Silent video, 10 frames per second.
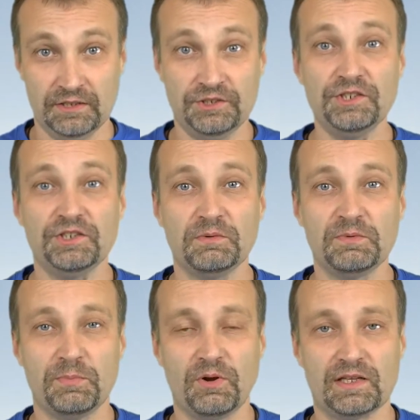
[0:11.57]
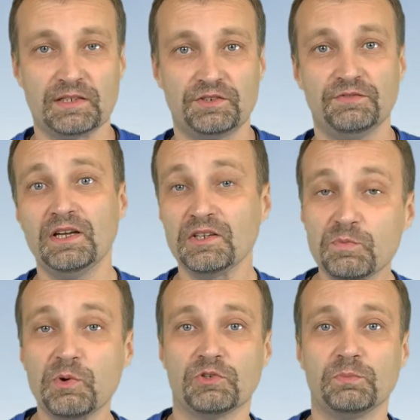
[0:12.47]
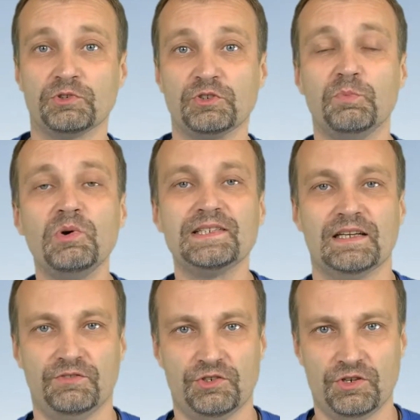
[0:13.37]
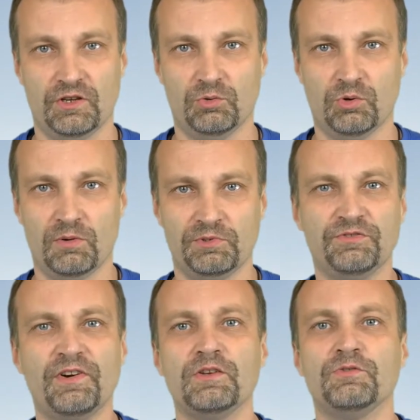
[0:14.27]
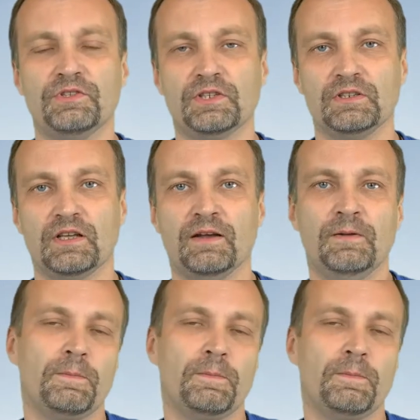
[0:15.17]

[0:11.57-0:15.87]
Dziś chciałbym pokazać Ci, w jaki sposób możesz błyskawicznie uruchomić fajną witrynę,